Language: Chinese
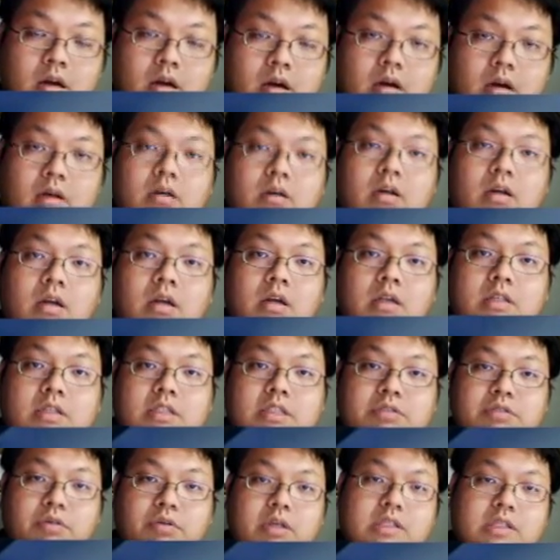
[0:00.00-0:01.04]
哦，
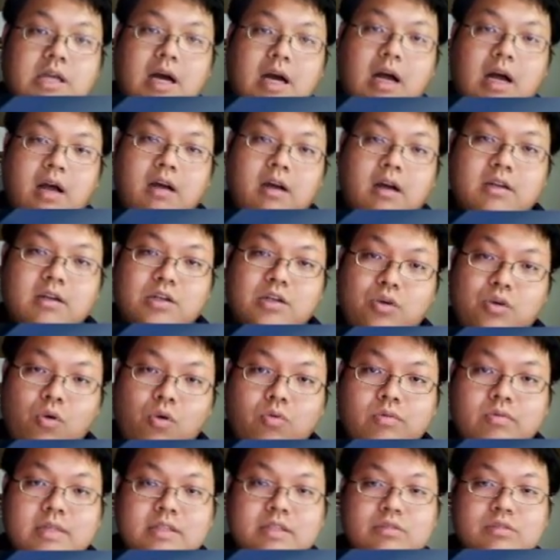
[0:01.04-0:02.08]
请回答。
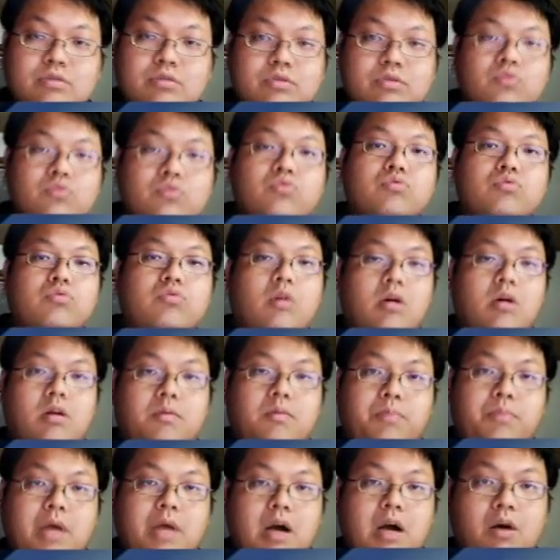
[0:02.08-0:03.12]
公因数啊，
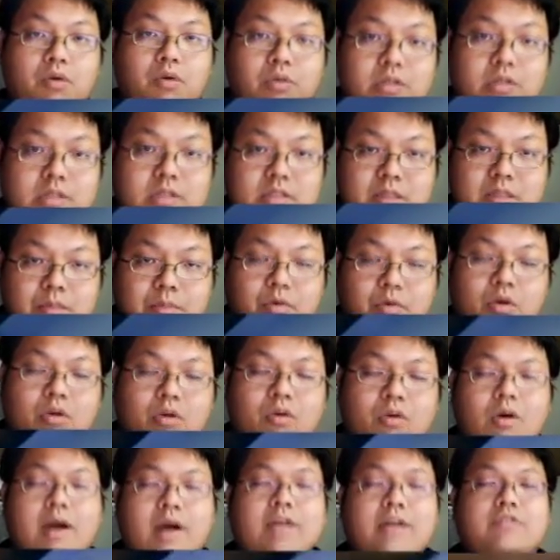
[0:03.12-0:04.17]
不要这么
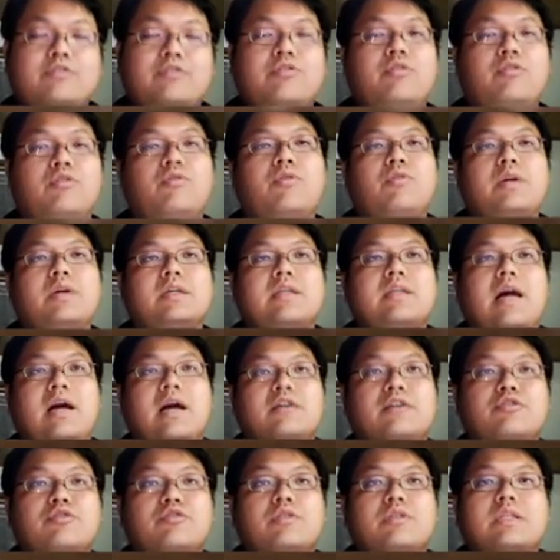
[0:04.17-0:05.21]
快就回答
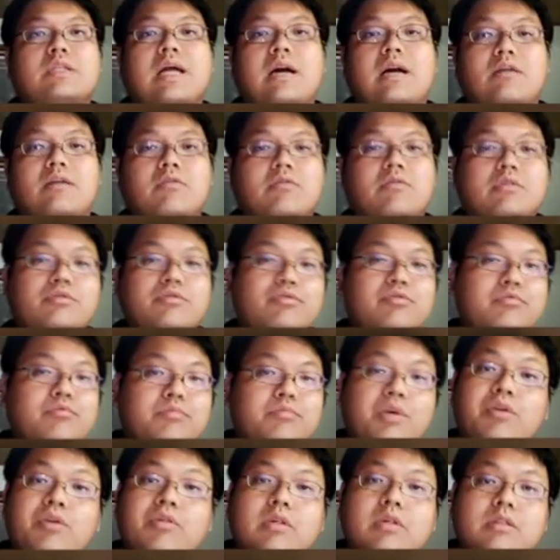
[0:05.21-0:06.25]
最大公因数。没
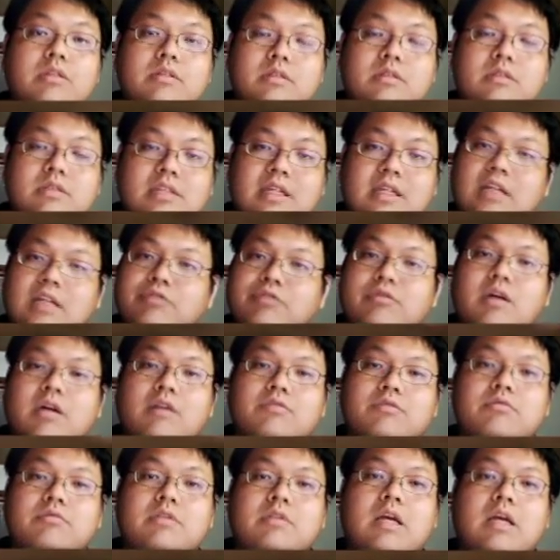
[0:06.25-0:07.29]
有人现在就告
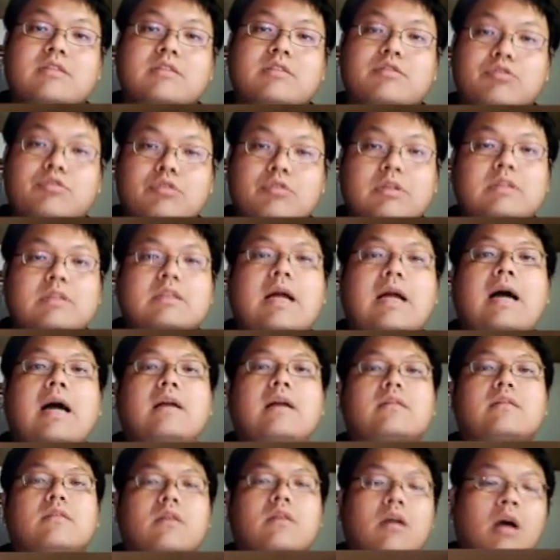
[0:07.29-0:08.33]
诉你它是最大
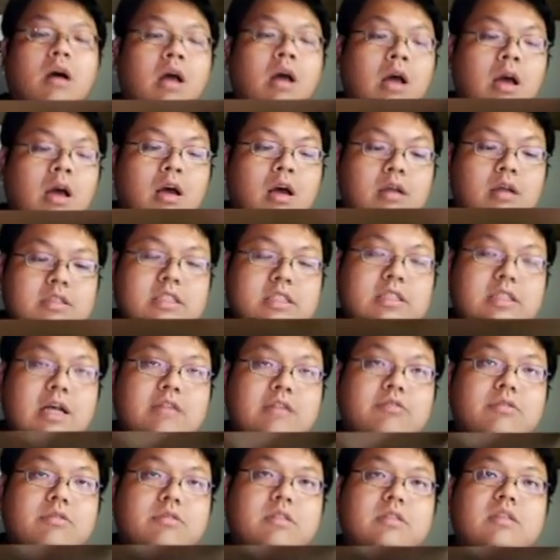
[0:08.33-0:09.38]
的哈，其他
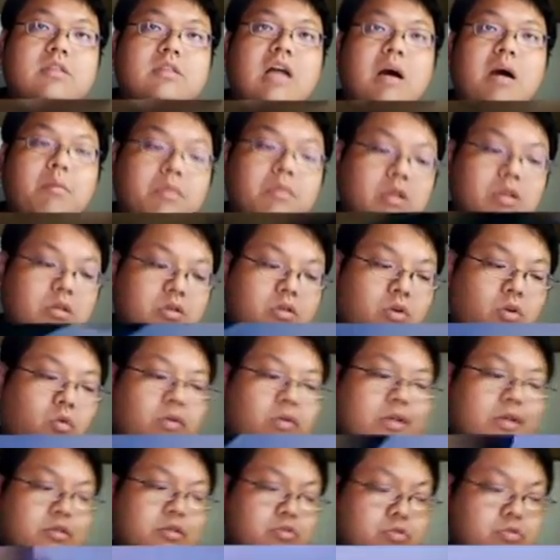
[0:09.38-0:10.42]
就只是他们的公
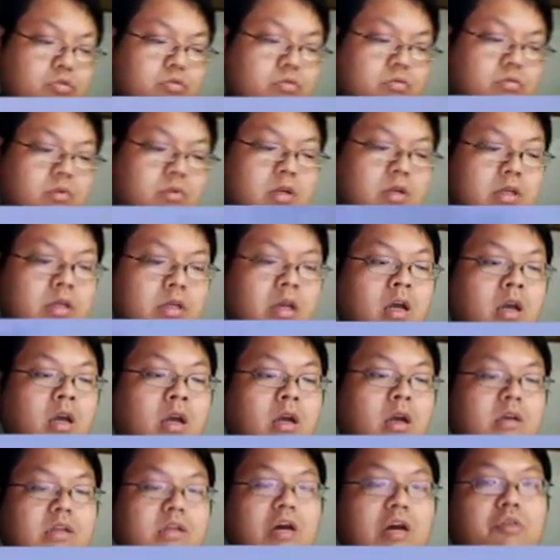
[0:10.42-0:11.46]
因数而已。
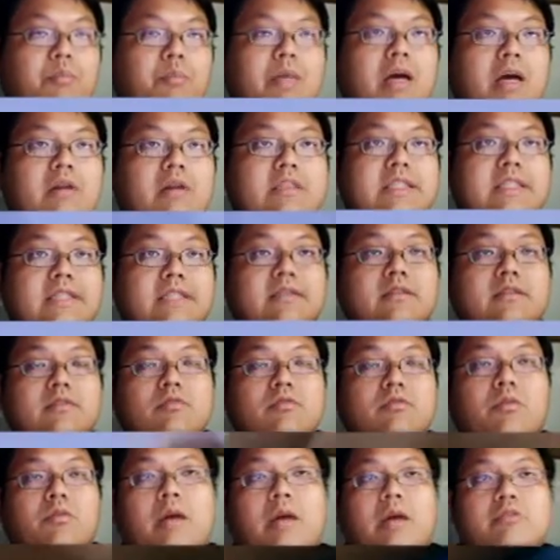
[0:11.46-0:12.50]
那我们要先，
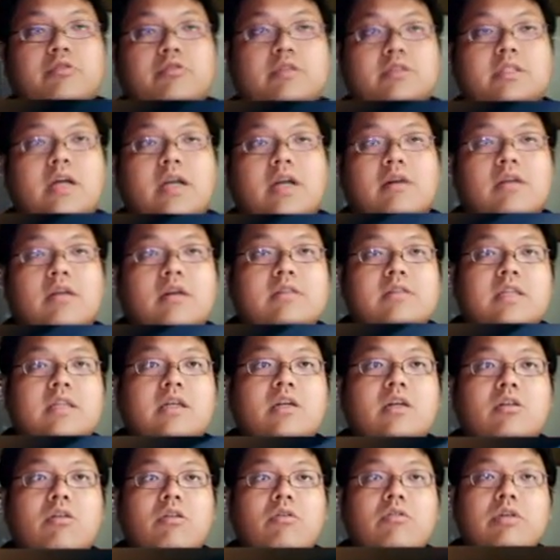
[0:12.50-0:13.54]
我们要去找到这
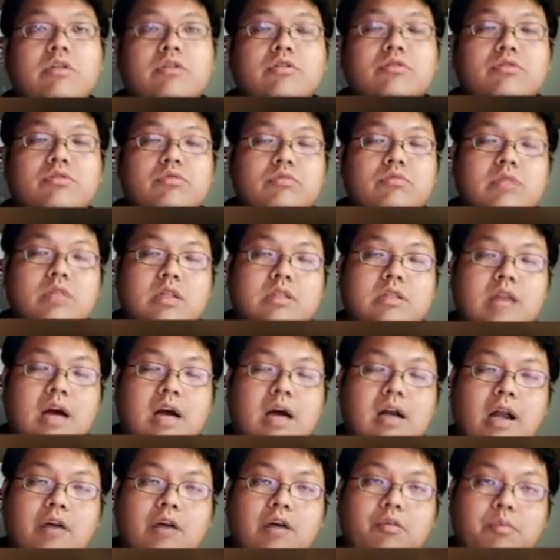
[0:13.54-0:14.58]
个公因数呢？当
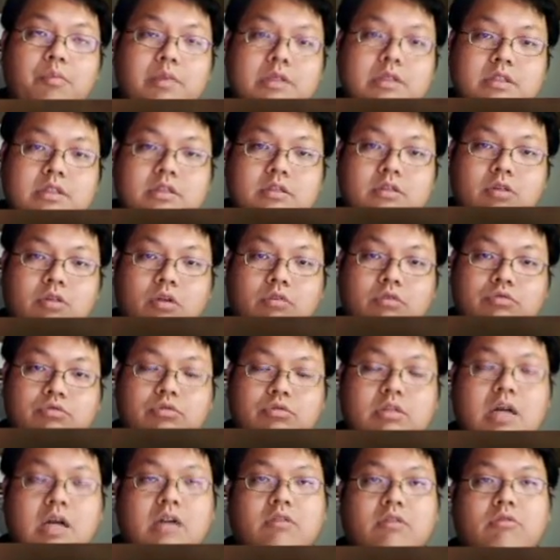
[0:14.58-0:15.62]
然，我们是从
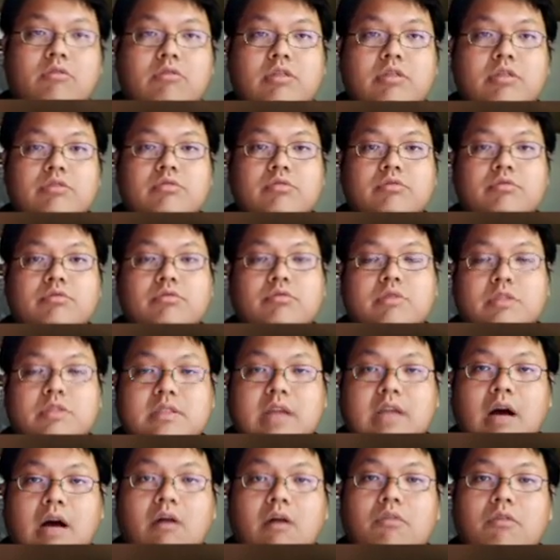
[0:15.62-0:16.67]
最大公因数去
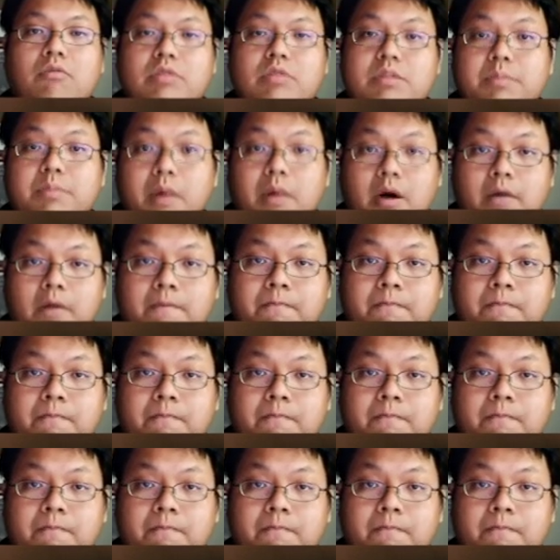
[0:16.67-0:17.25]
找。为什么